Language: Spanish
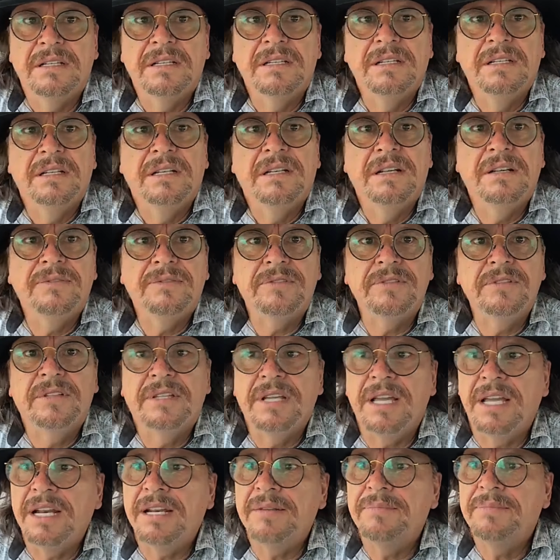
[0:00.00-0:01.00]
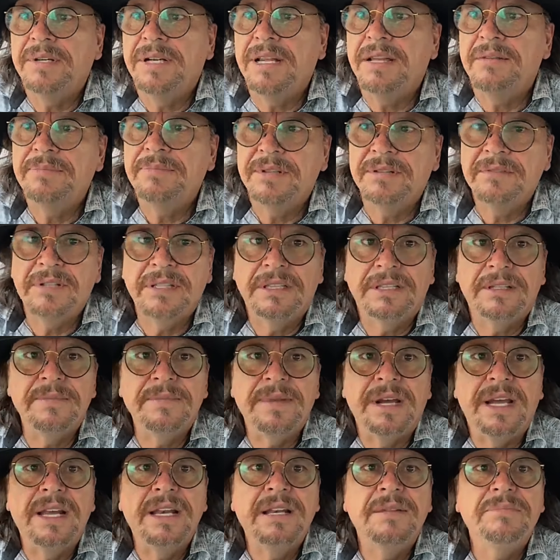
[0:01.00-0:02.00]
frontera para allá, para Guatemala,
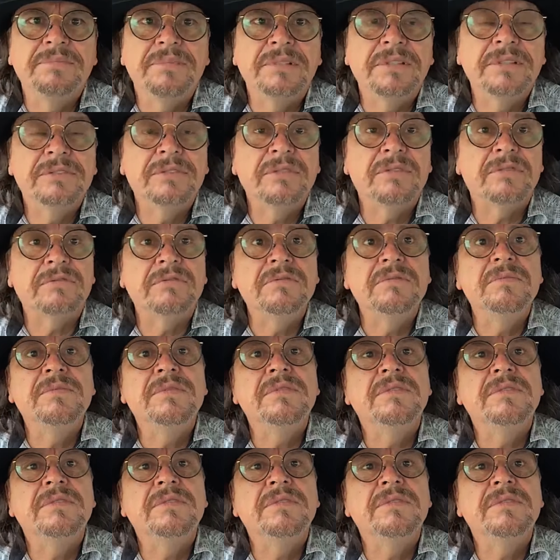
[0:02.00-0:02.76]
por ese rumbo,